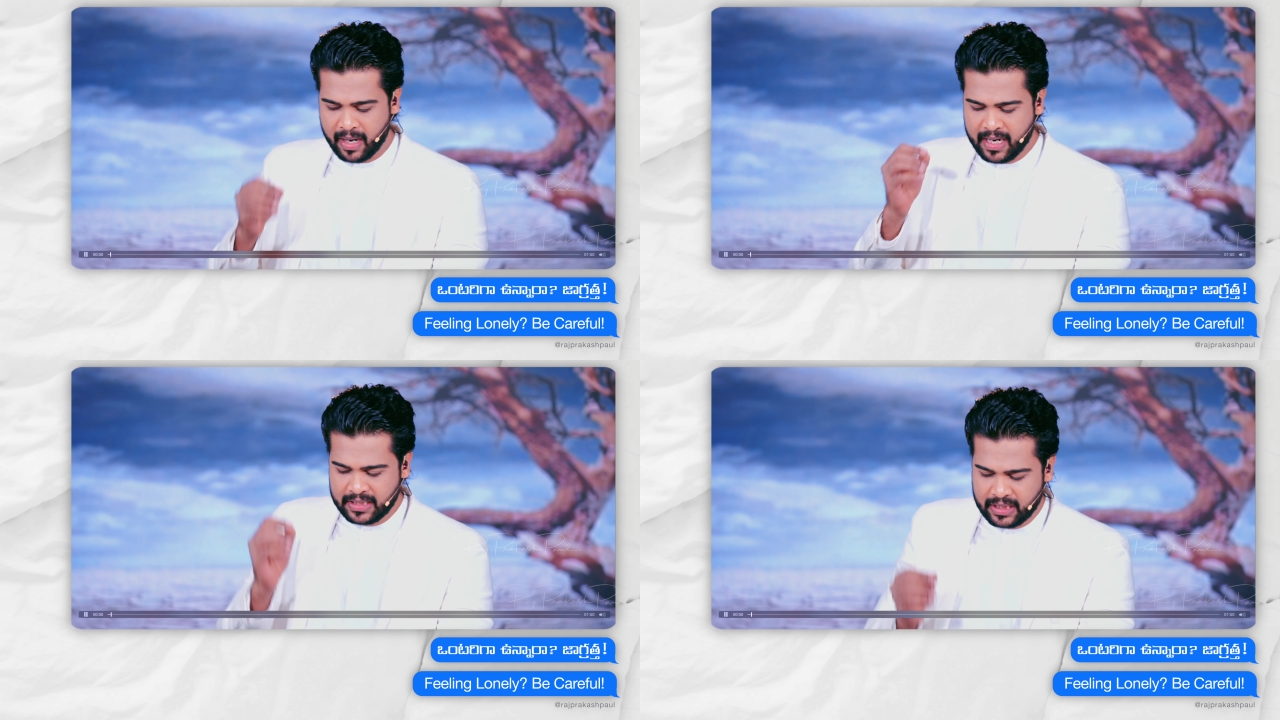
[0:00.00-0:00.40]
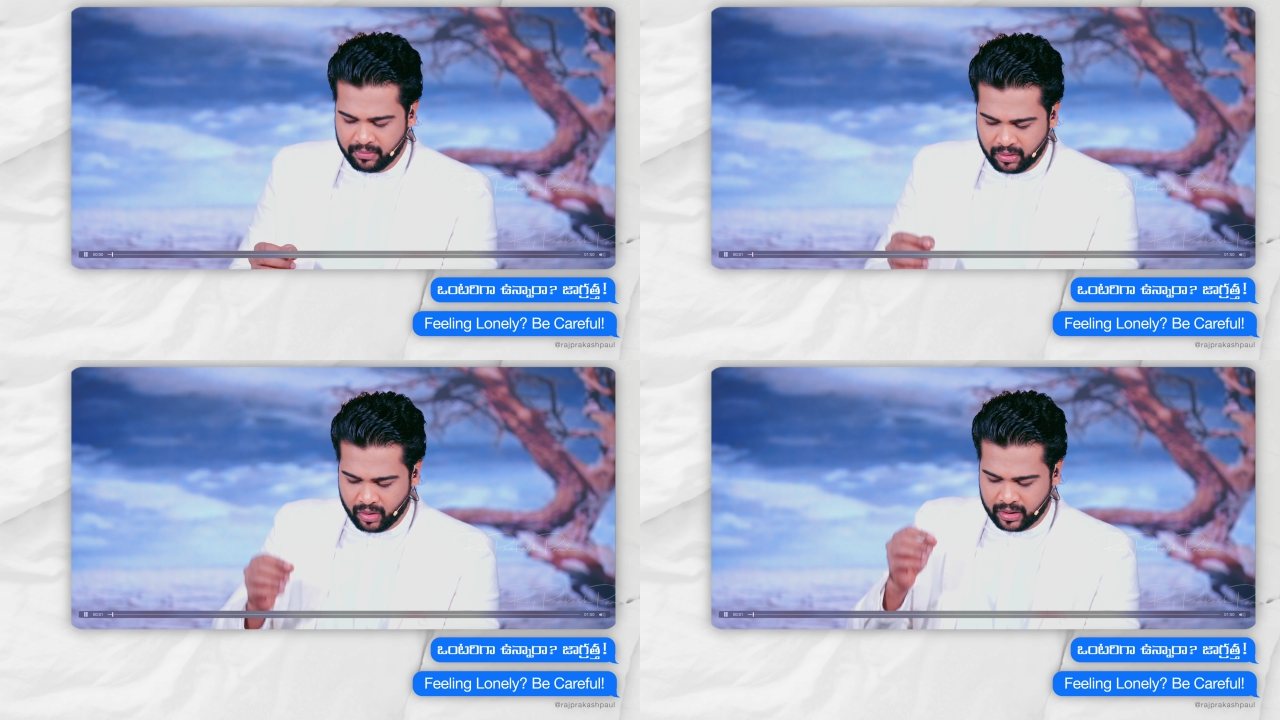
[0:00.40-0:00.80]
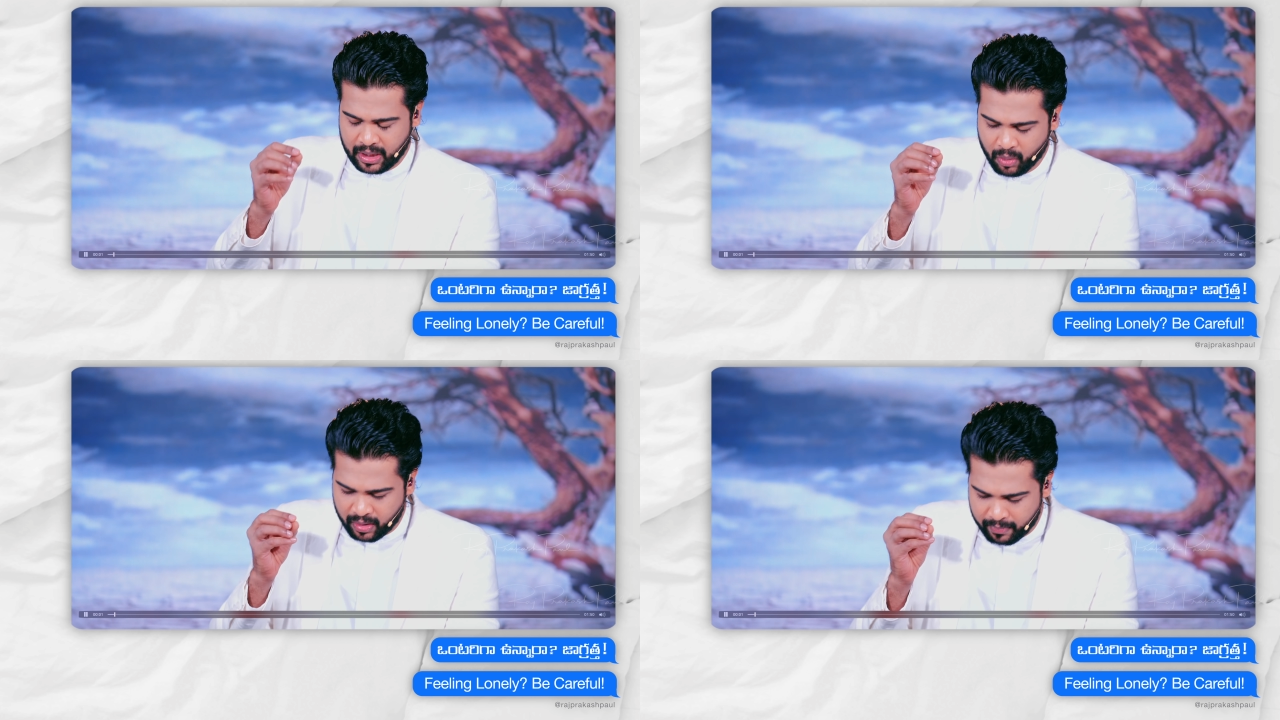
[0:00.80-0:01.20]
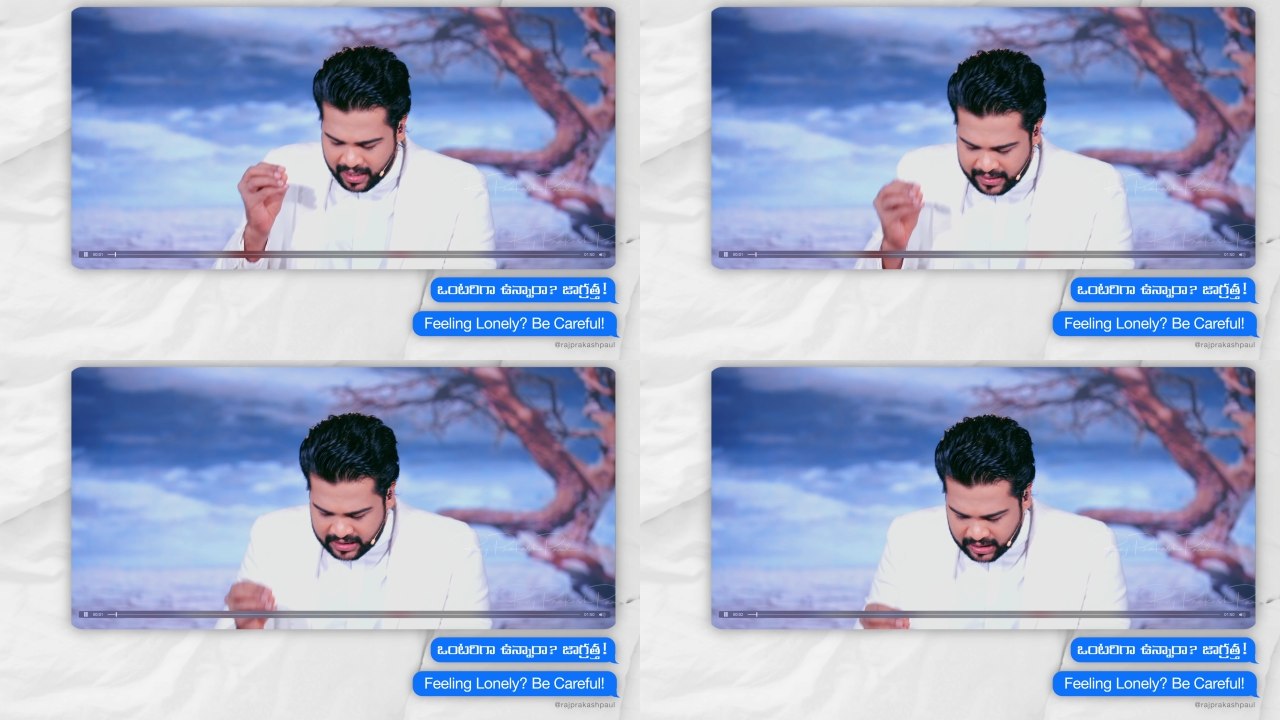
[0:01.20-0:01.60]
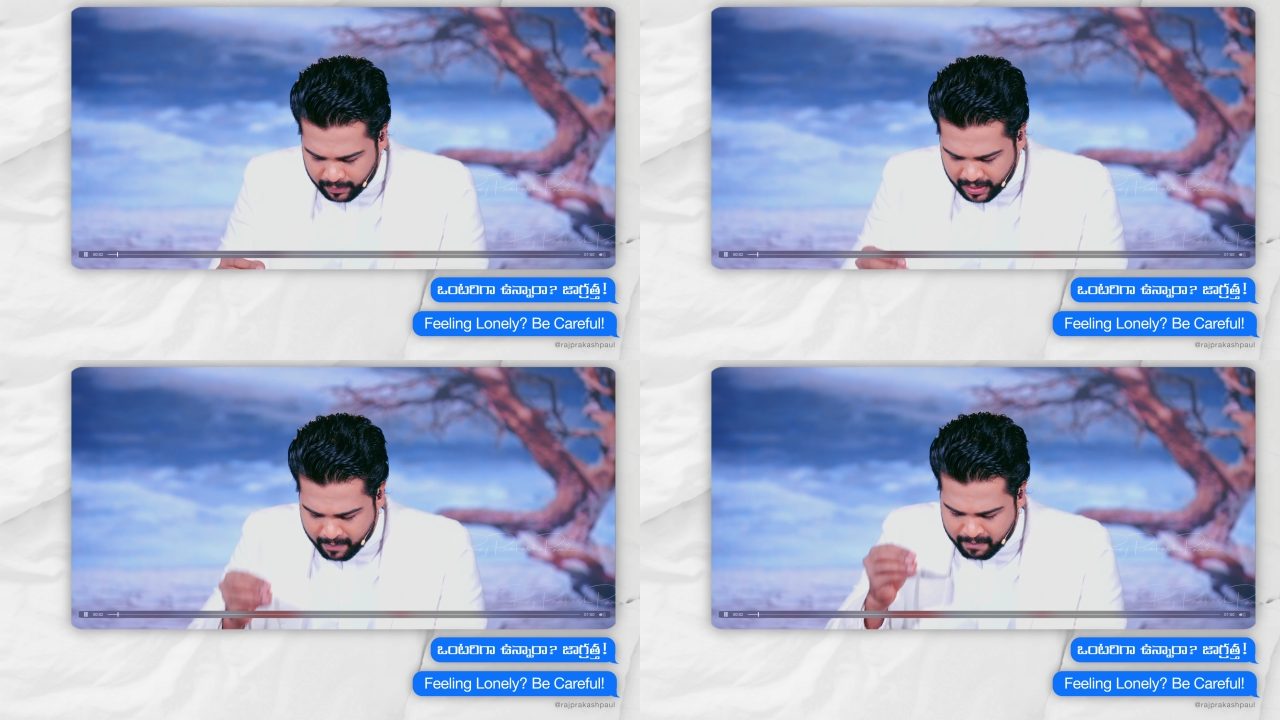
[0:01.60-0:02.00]
మన జీవితంలో దేవుడు ఒక మాట
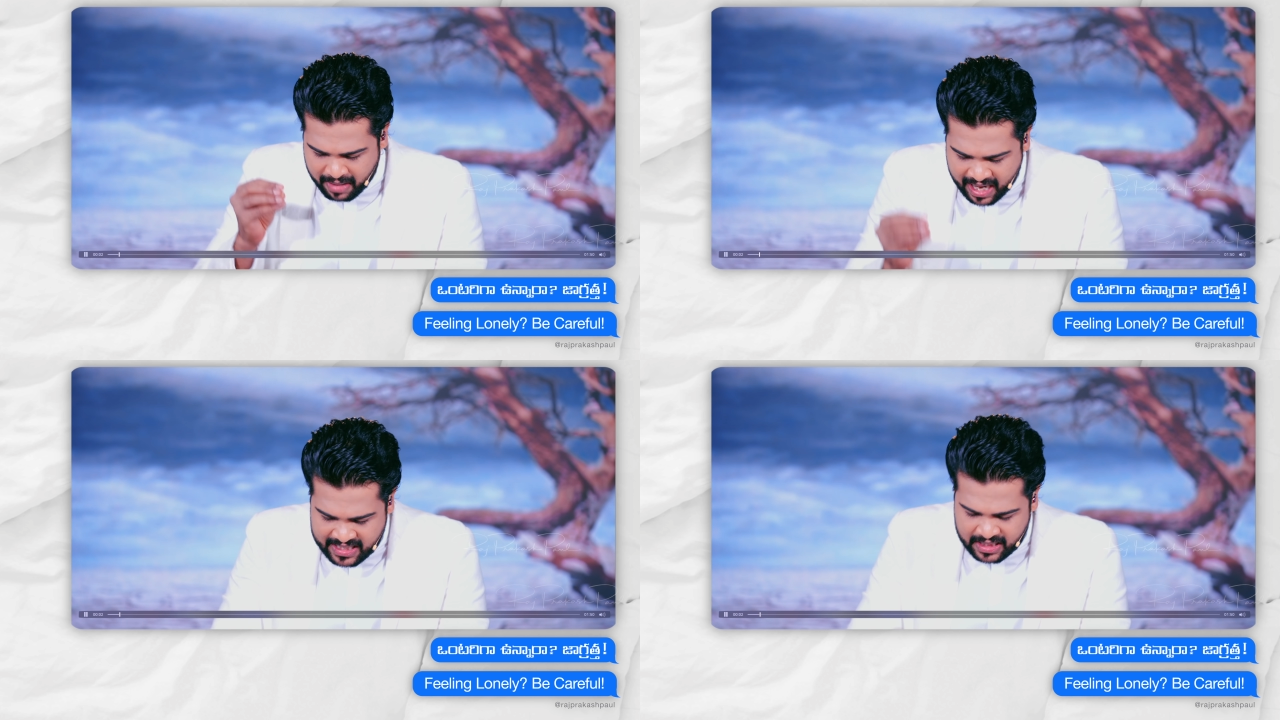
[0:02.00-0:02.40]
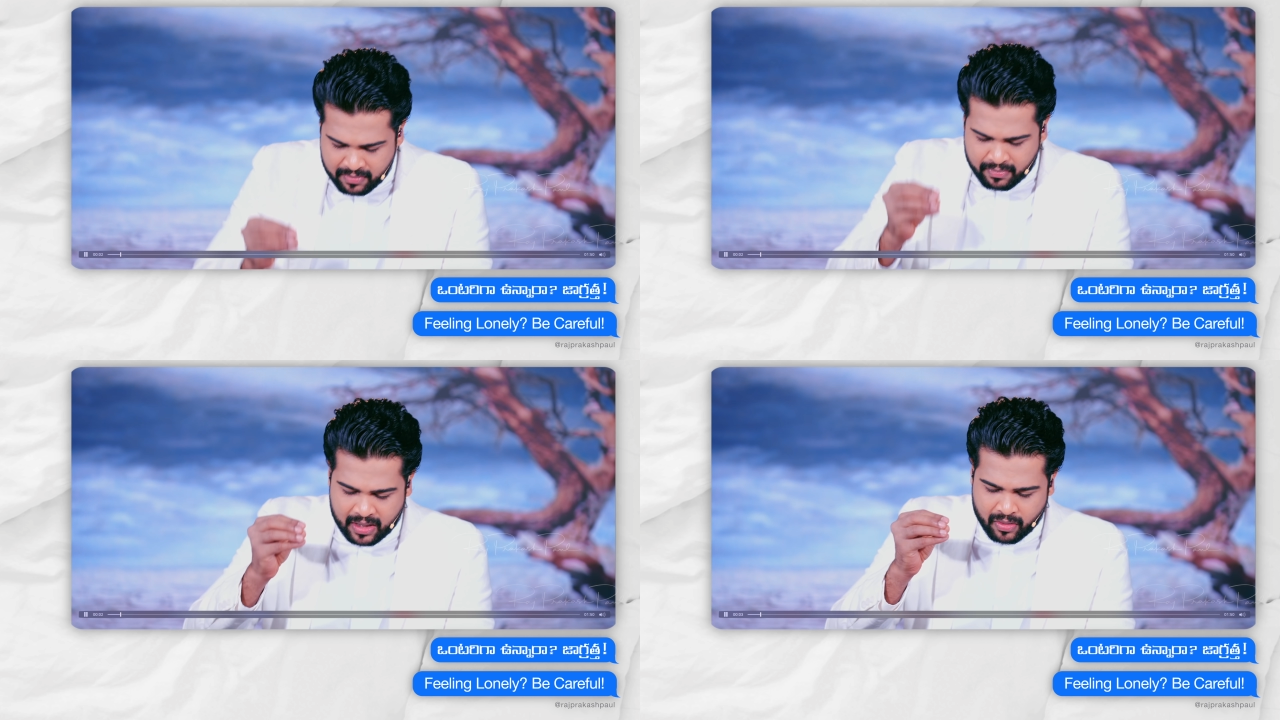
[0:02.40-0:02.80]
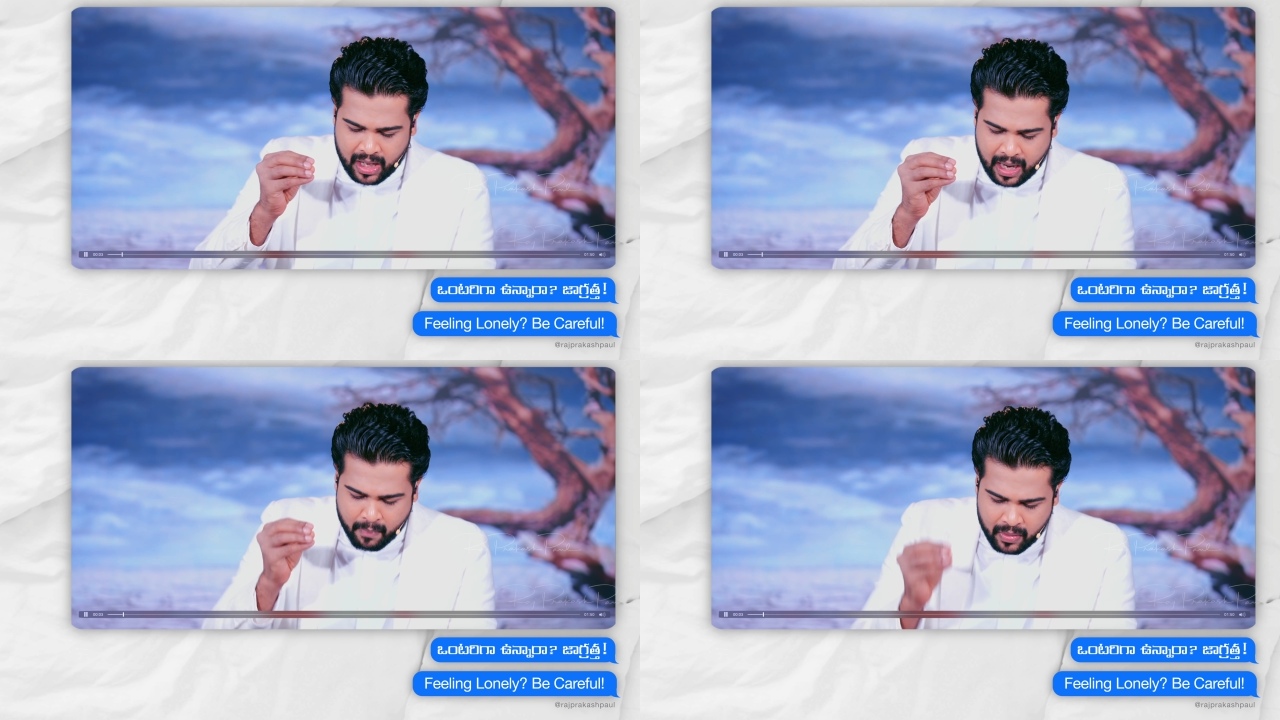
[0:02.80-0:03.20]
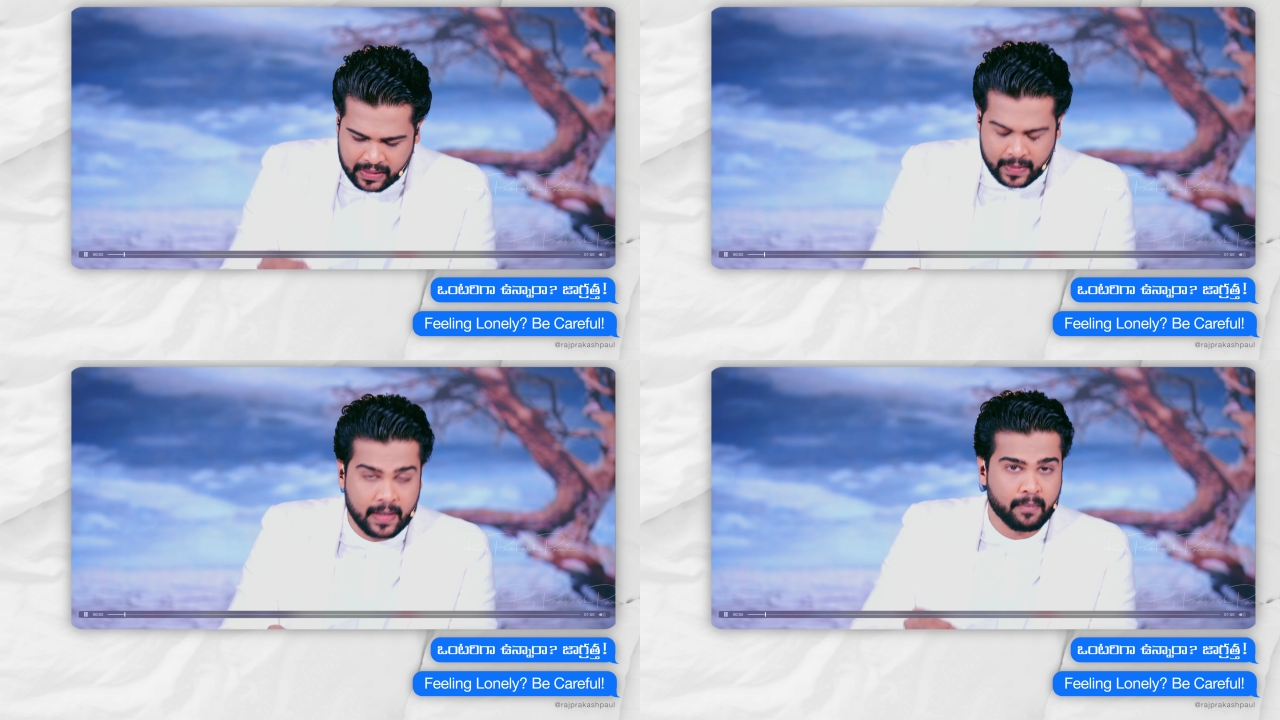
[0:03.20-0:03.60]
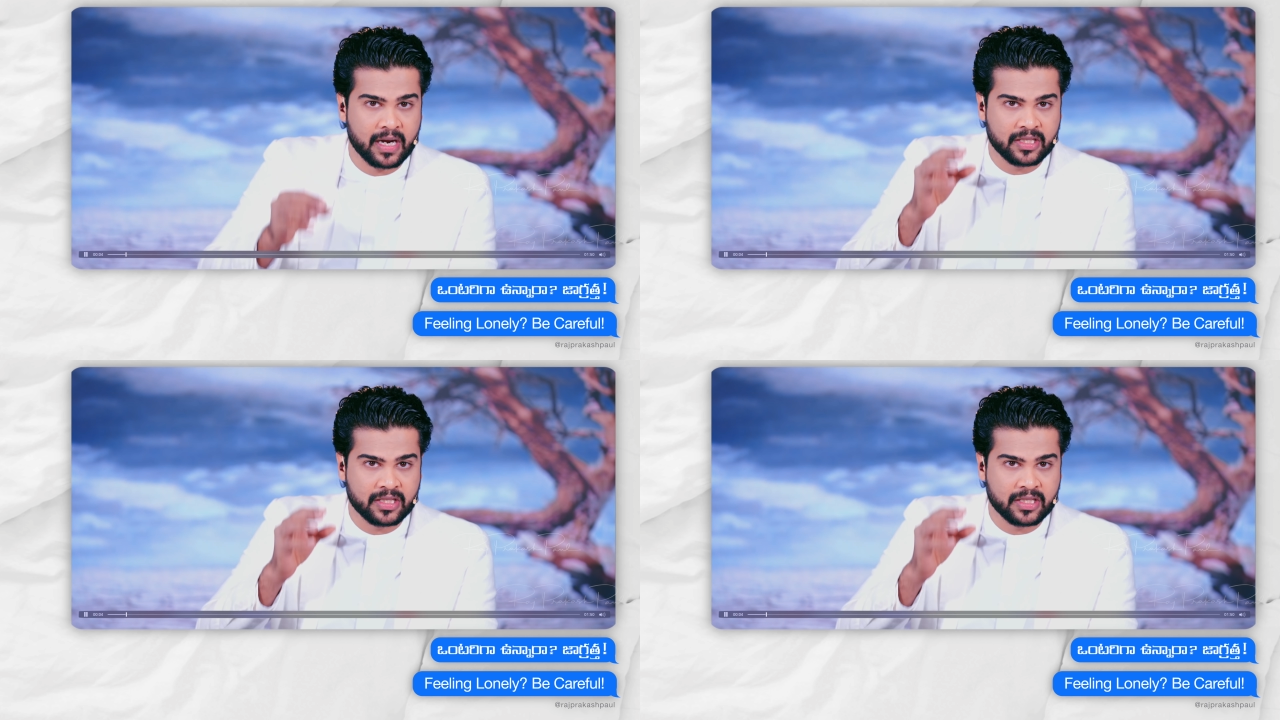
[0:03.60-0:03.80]
ఇచ్చినప్పుడు ఆ మాటని మనం నమ్మితే